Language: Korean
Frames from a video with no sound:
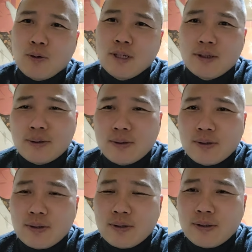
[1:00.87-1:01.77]

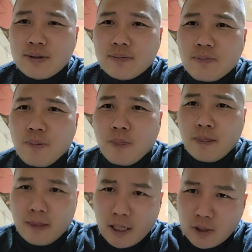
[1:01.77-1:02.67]
거예요.
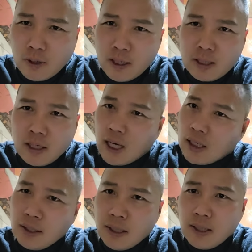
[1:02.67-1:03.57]
다시 확인했는데
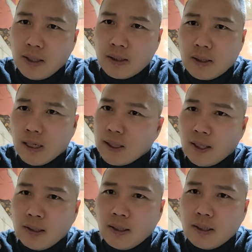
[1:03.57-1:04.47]
아닌데
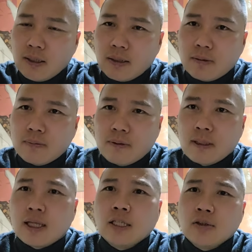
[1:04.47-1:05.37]
아니라는데 근데
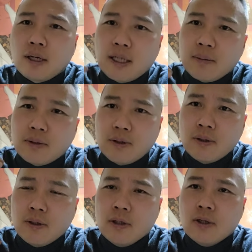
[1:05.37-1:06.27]
다시 확인하면서
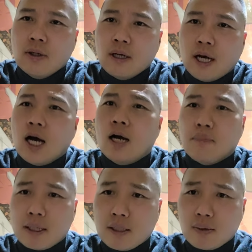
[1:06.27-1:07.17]
아
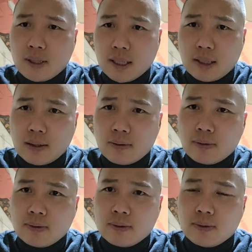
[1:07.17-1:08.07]
맞다고 이야기하더라고요.
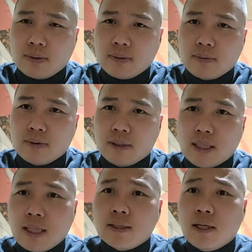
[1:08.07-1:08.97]

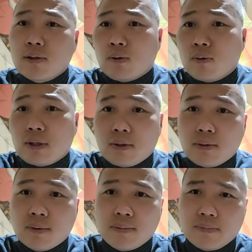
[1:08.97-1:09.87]
이야기가 돼서 온
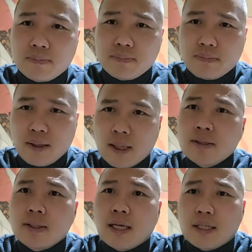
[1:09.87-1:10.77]
거라고. 그래서
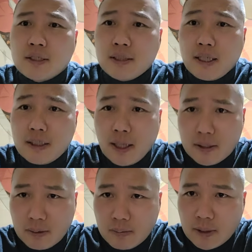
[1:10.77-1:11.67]
이야기가 진행이
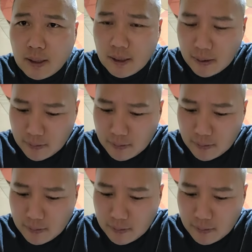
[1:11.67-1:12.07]
됐습니다.